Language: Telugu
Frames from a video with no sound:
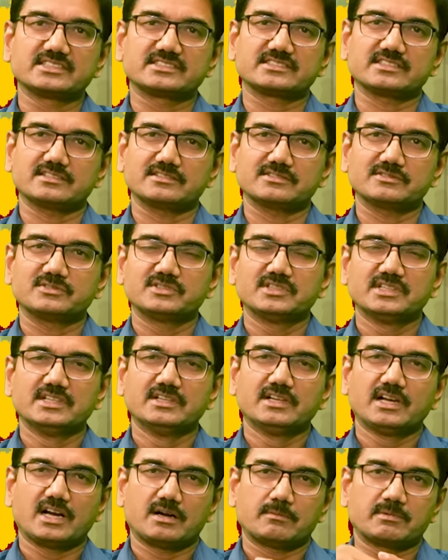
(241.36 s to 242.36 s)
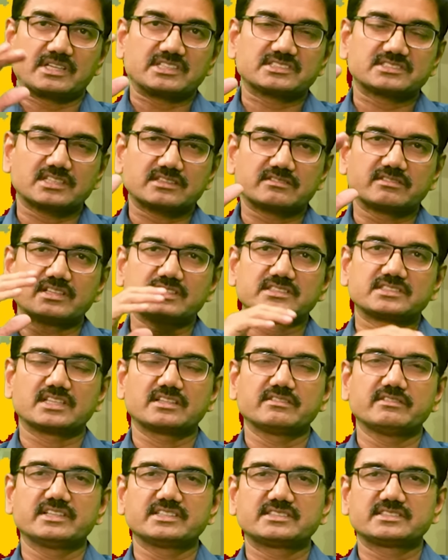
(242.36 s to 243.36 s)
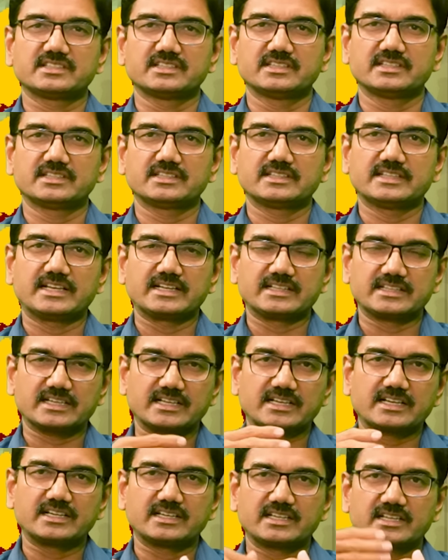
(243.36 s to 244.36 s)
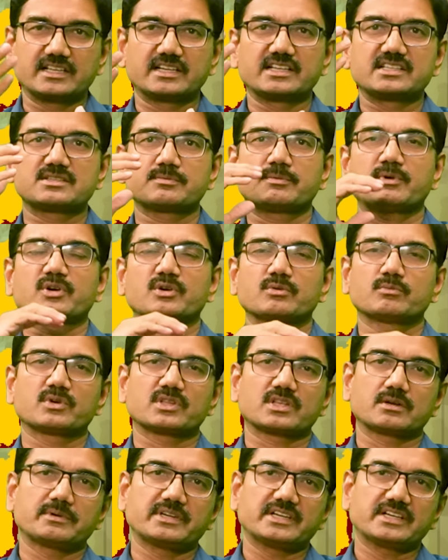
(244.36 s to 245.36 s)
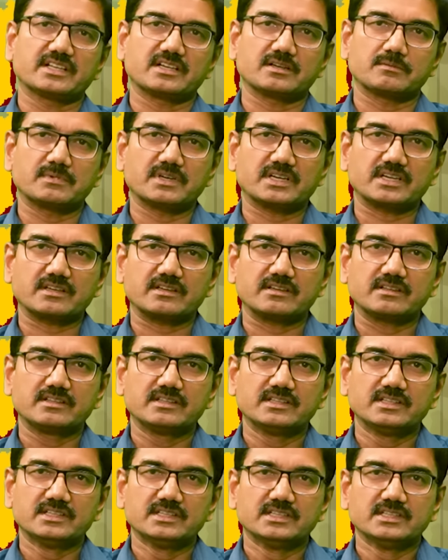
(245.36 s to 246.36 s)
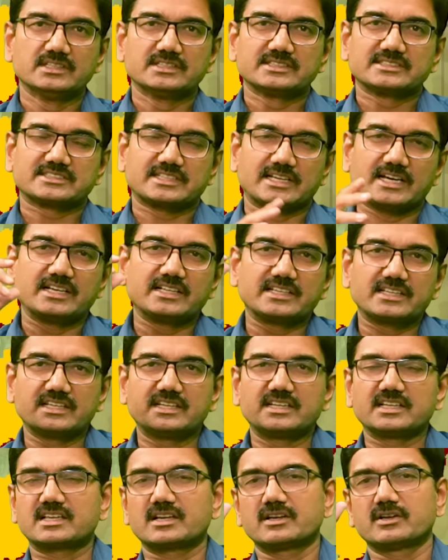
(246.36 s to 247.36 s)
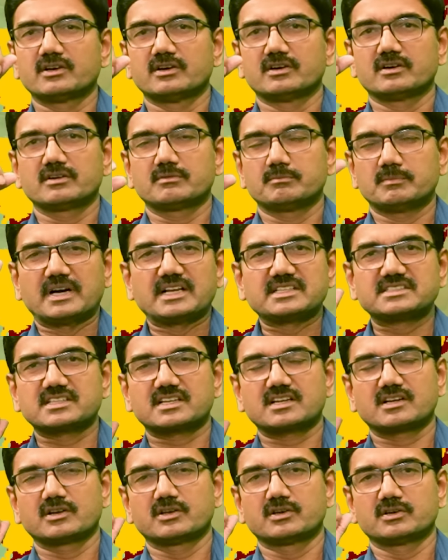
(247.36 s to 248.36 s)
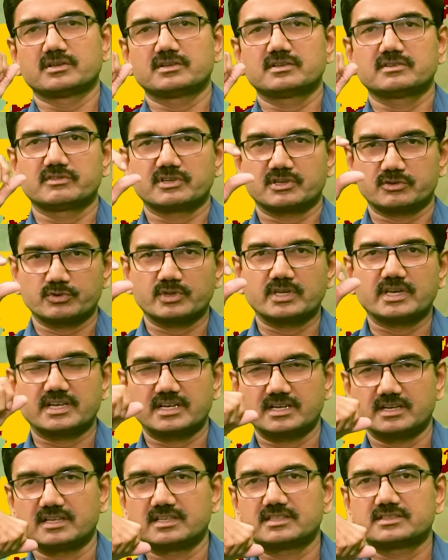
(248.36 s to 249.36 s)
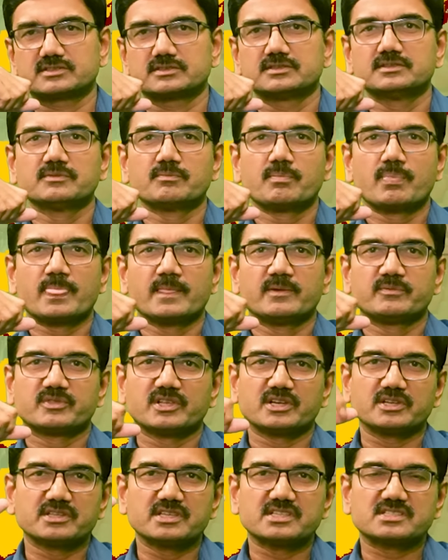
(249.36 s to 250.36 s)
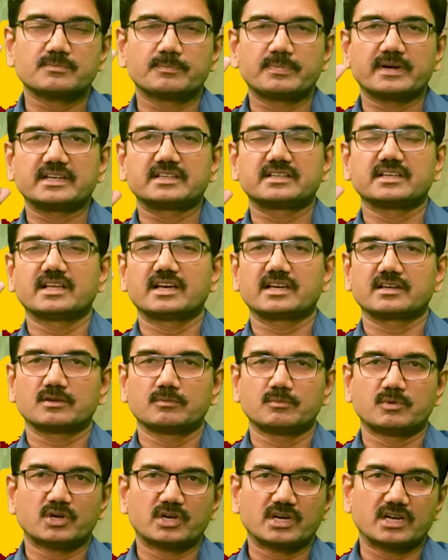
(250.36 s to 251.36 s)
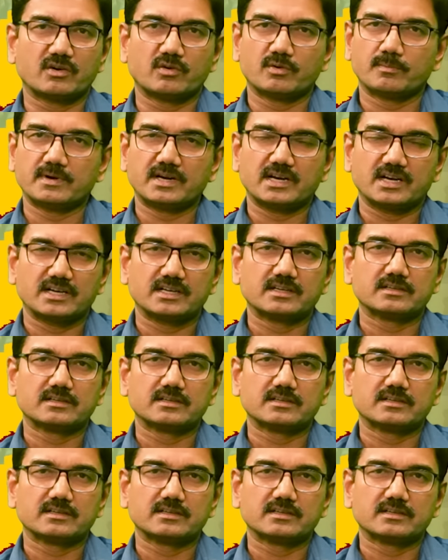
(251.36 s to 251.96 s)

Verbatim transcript: చేశారు ఆ మనస్తత్వాన్ని చదివేసి దానికి తగ్గట్టే రెచ్చిపోవటం మొదలుపెట్టారనమాట స్థానిక ఎన్నికల్లో మాచర్లలో ఒక ఉదాహరణ తెలుగుదేశం పార్టీ నాయకులు బోండా ఉమా